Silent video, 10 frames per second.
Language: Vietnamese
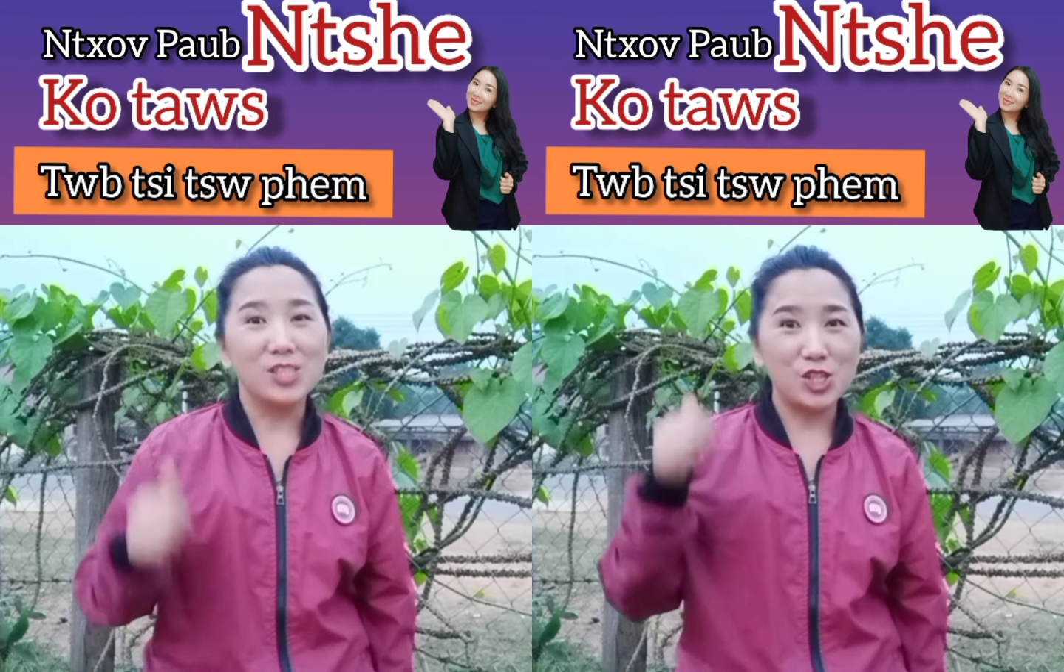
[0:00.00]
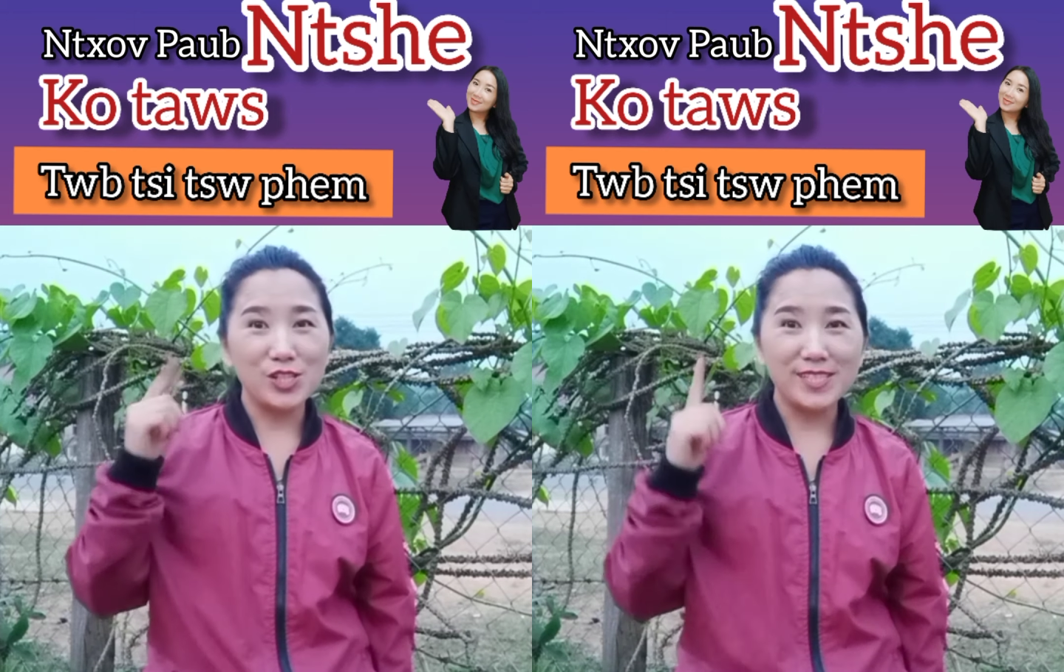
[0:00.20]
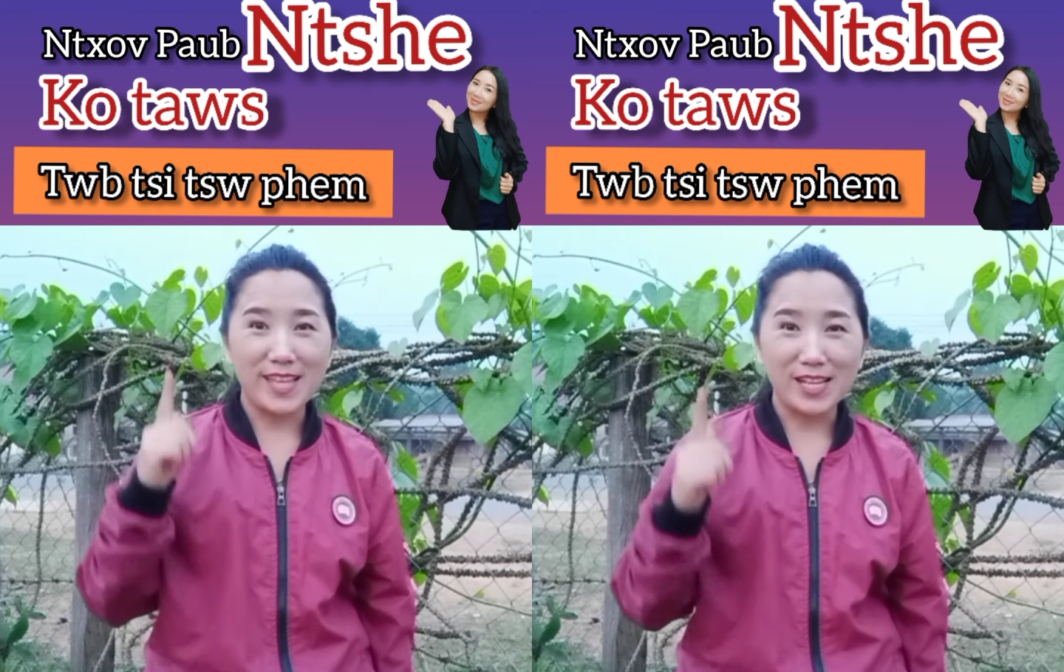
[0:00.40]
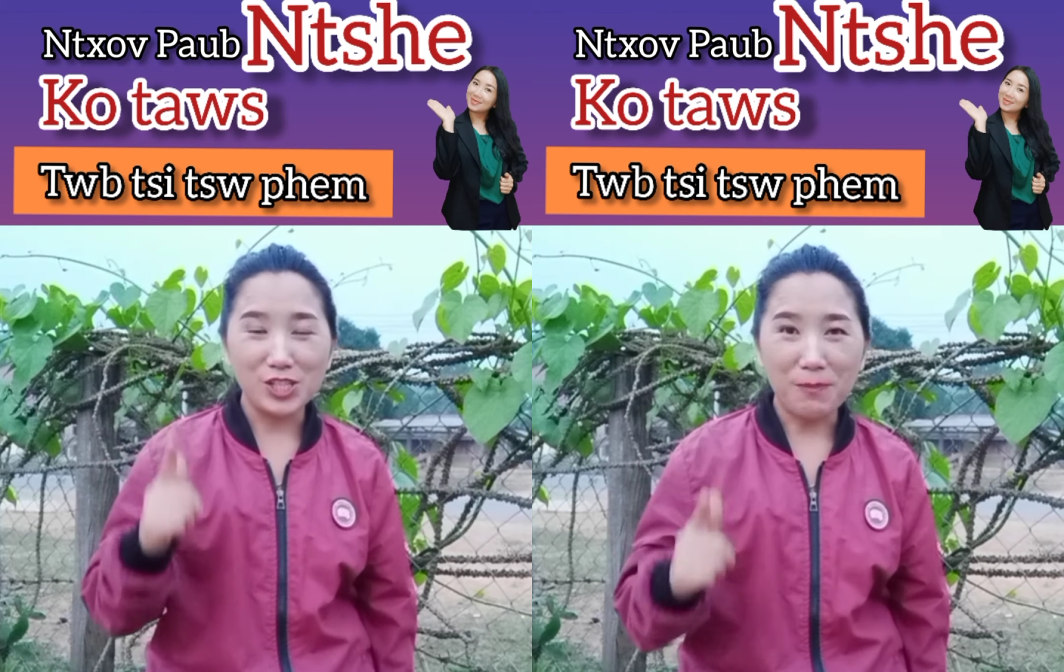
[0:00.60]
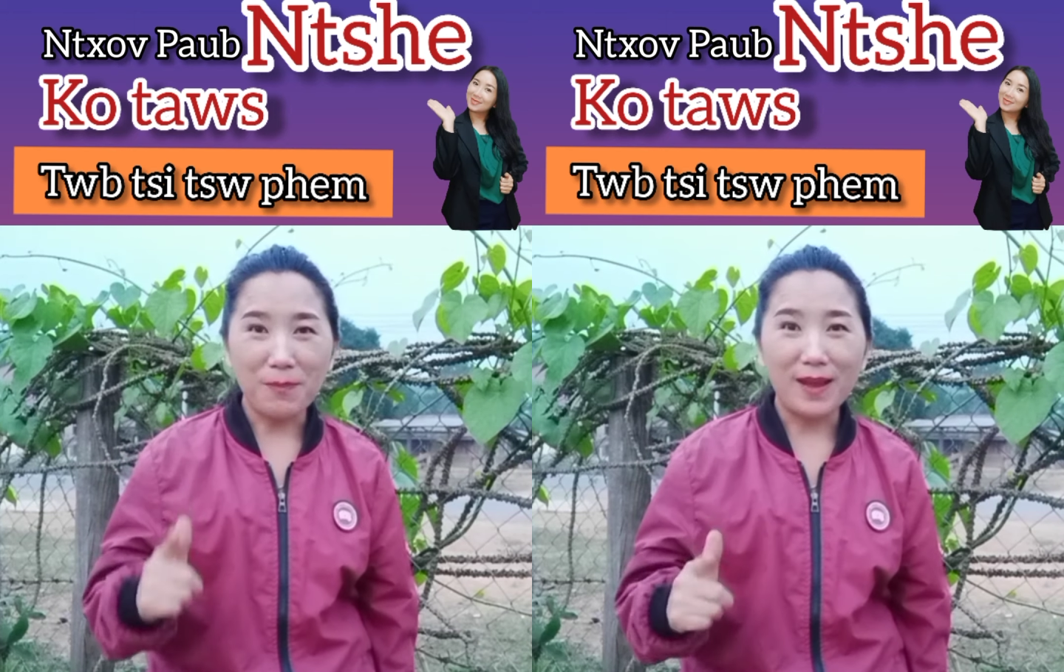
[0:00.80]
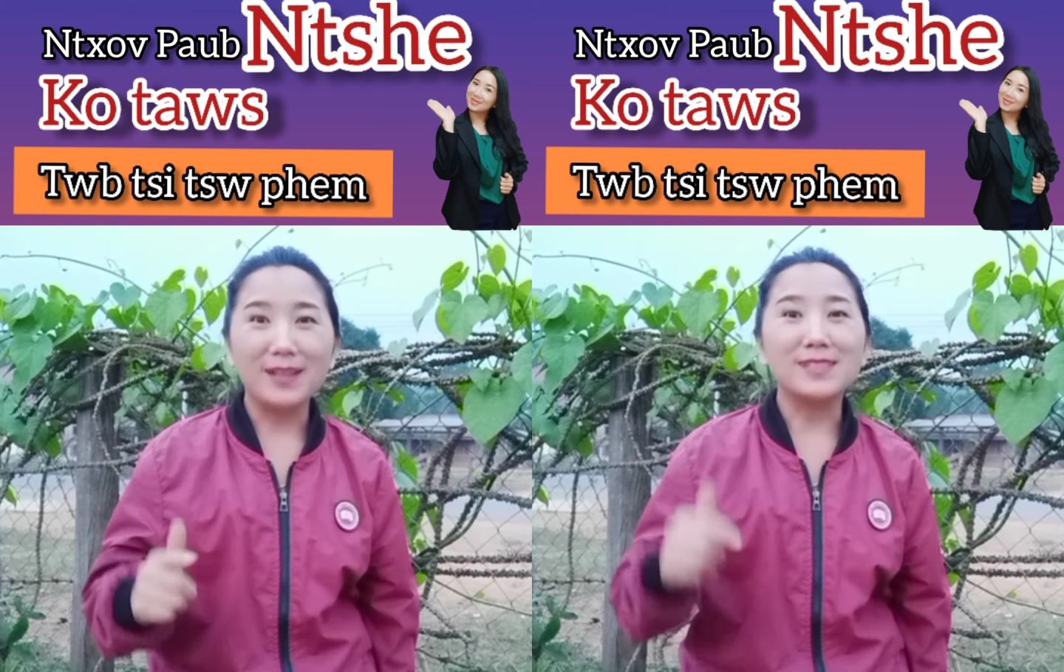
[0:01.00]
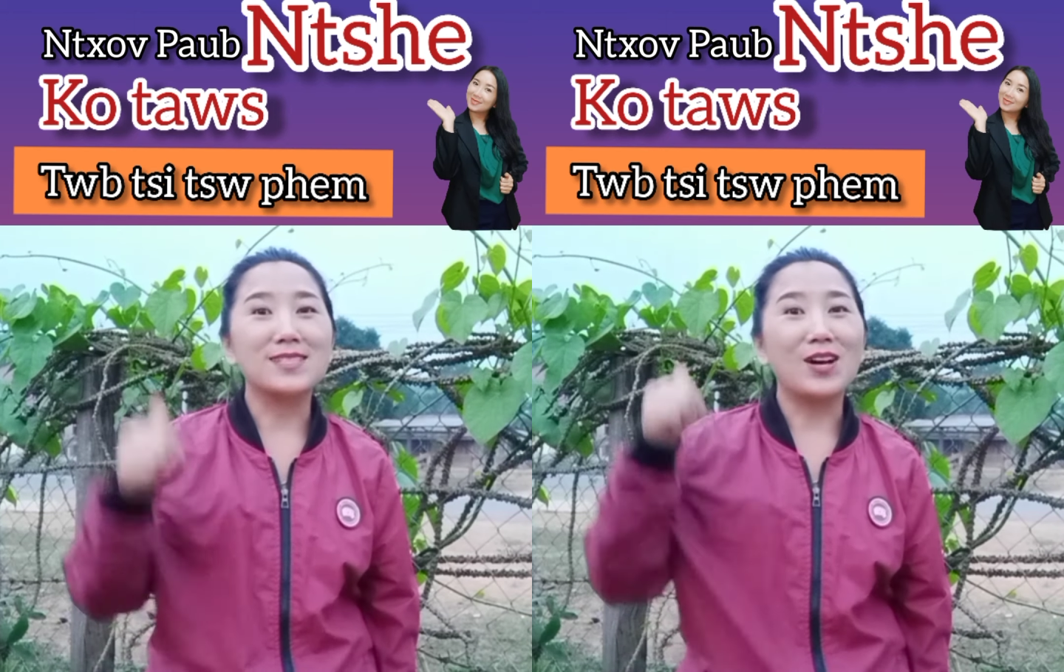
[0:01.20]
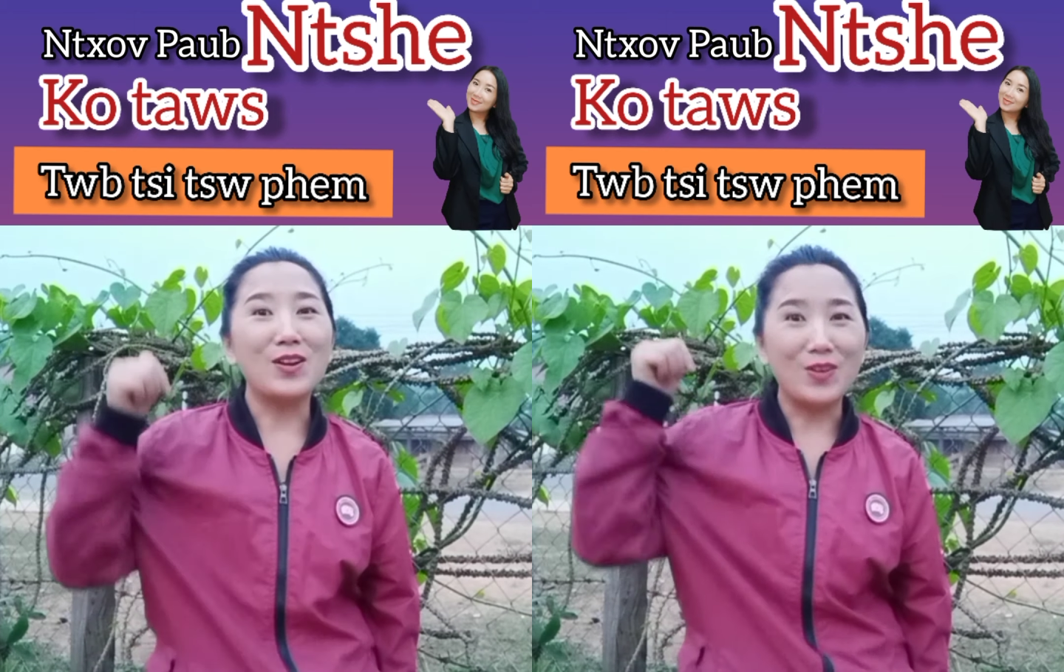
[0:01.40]
chứ sáng cho bờ
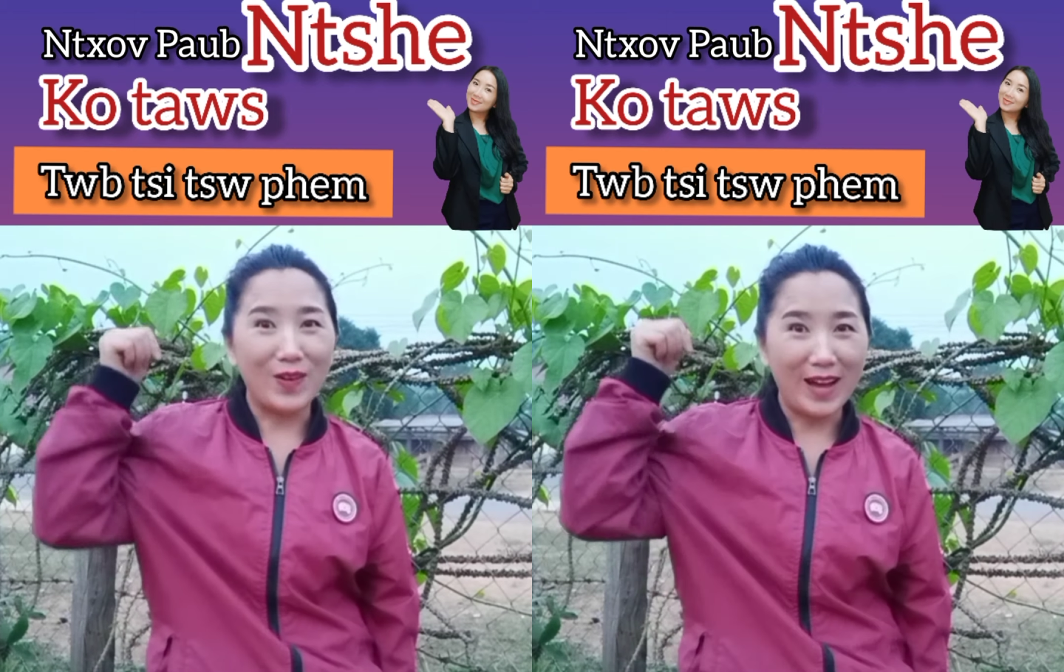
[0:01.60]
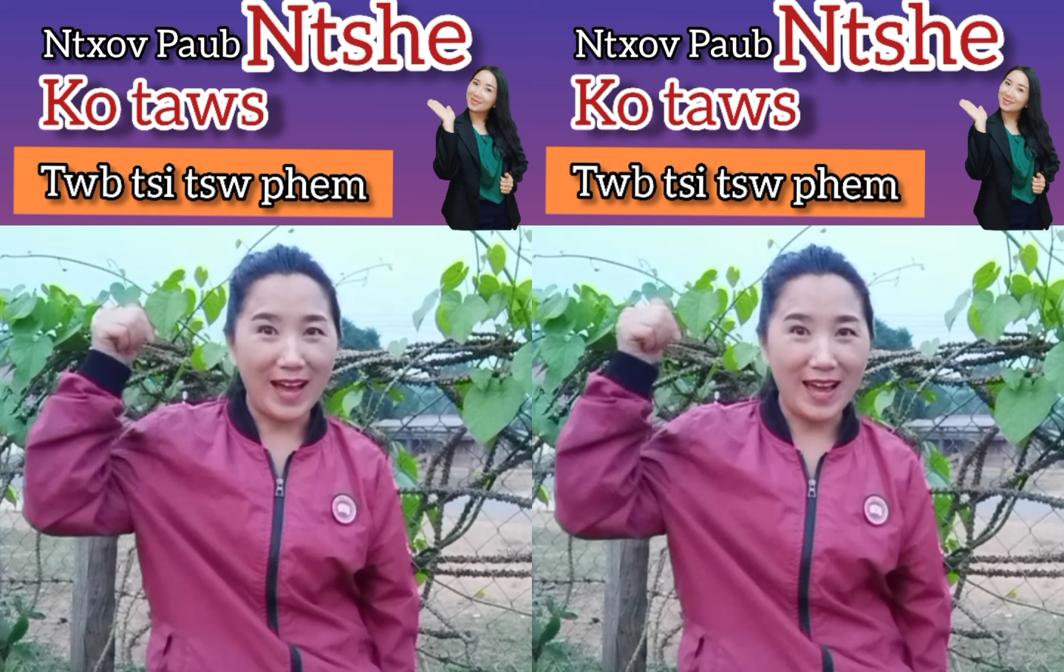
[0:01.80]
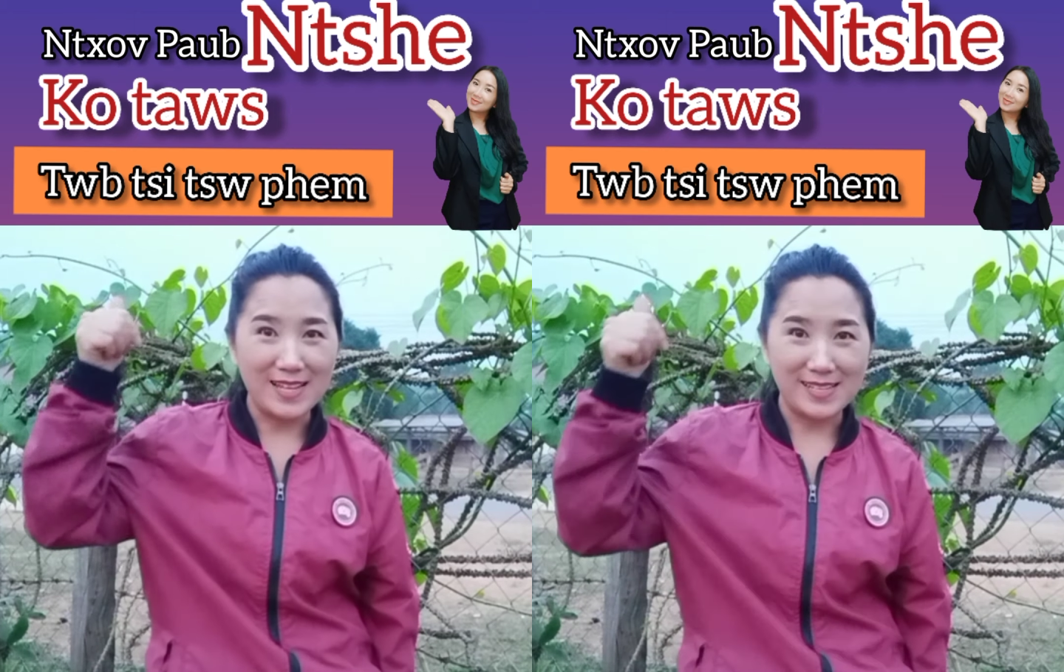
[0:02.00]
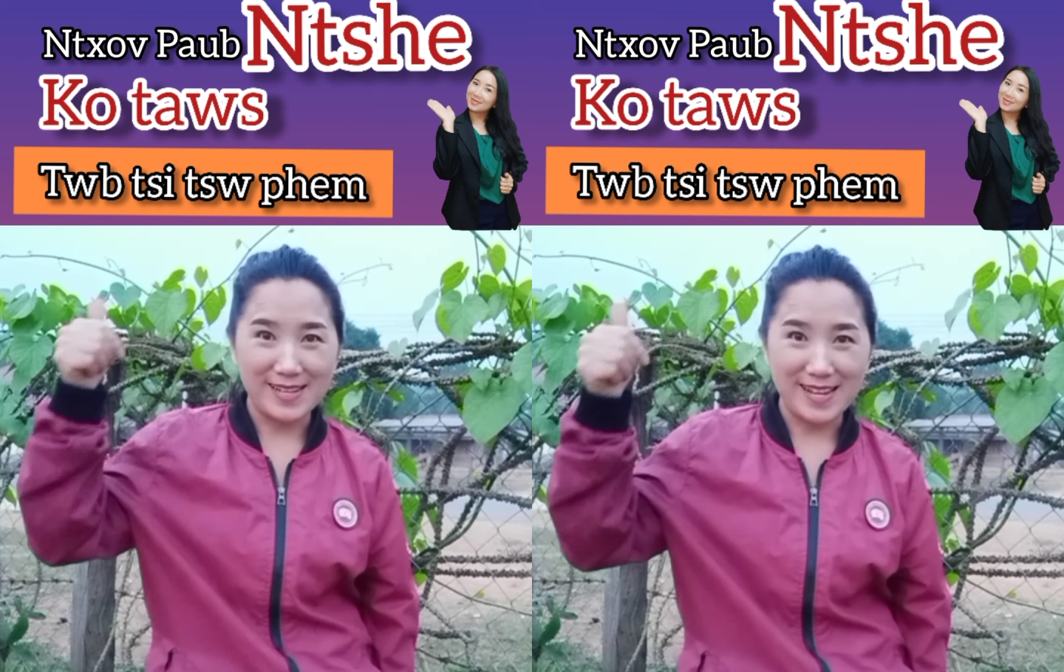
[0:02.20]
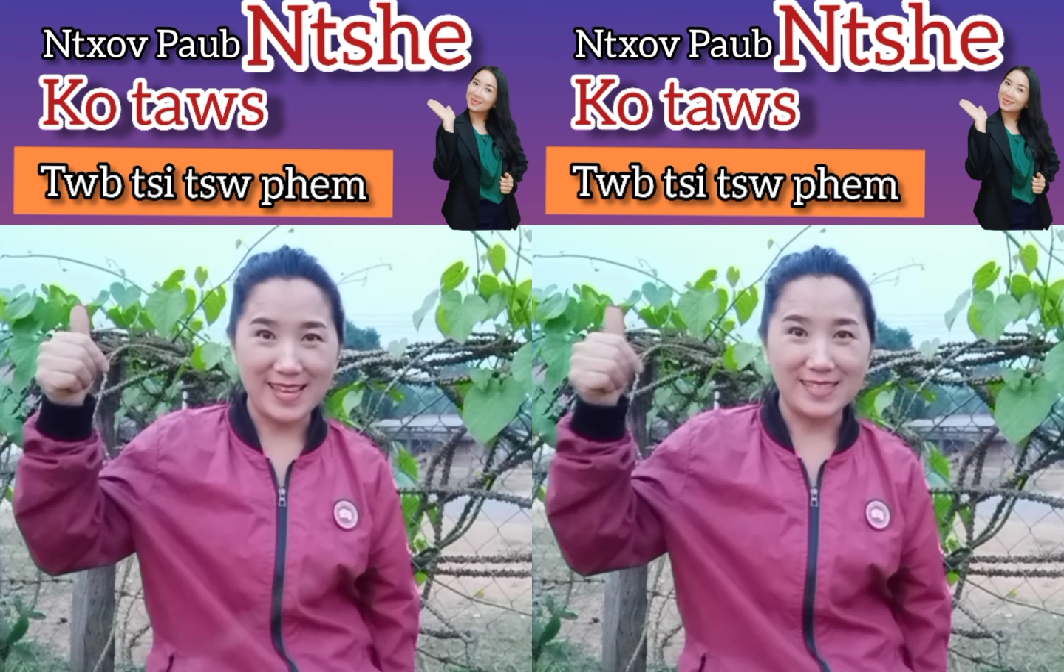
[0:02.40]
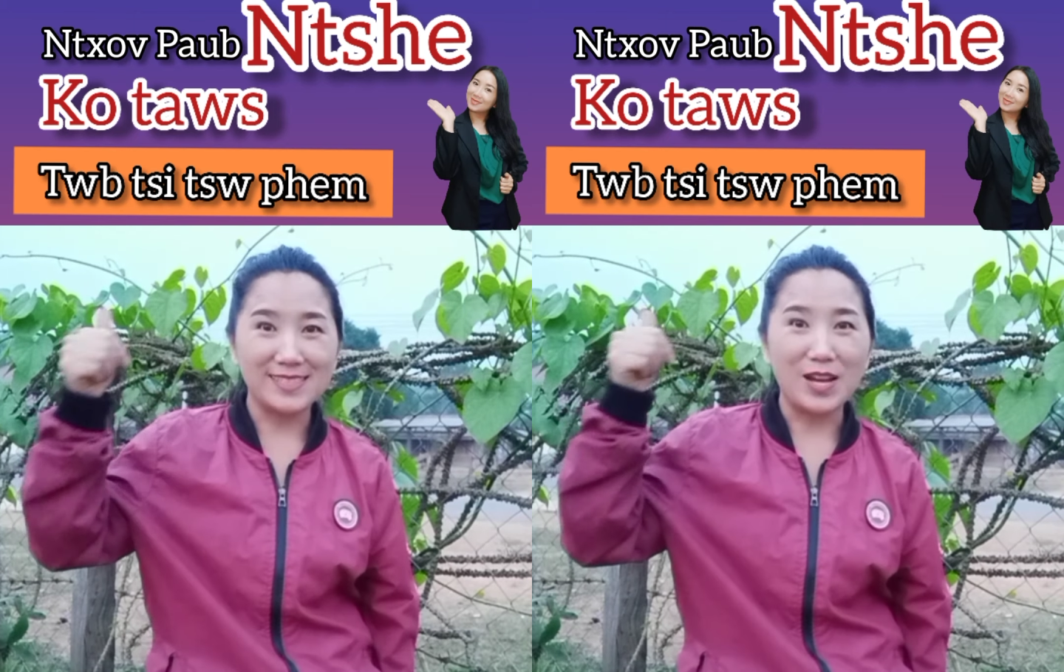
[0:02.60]
cho nó cả nia